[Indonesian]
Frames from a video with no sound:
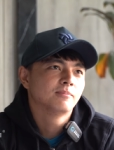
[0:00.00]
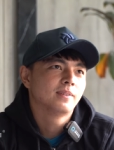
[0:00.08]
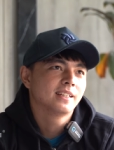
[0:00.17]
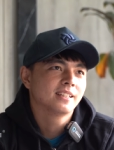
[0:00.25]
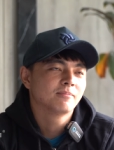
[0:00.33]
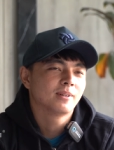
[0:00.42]

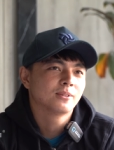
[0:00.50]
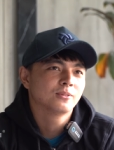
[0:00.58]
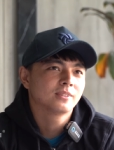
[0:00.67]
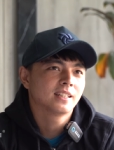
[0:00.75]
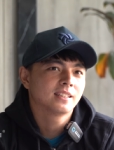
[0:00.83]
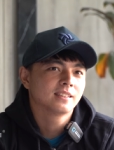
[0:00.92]
Paling
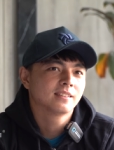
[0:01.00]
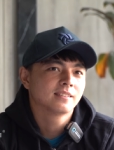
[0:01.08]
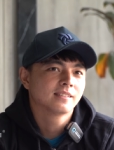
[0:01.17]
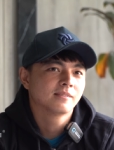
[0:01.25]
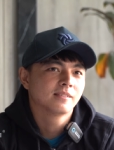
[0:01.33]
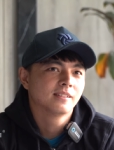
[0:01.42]
panutan
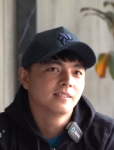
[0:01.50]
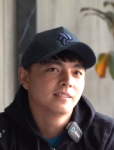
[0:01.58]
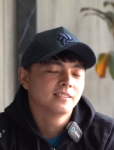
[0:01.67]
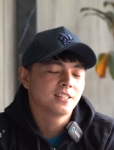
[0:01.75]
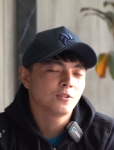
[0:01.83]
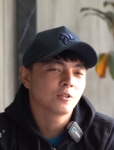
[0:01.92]

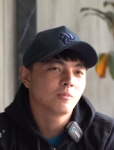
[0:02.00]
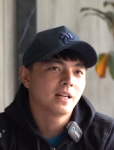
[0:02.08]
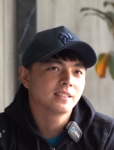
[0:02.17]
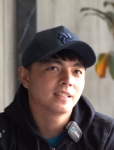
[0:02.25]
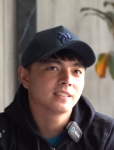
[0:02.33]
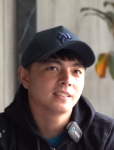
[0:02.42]
senior
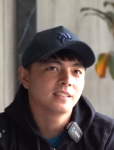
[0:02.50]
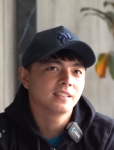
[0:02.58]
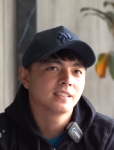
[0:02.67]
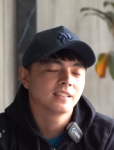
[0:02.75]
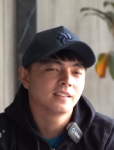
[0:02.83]
banyak sih.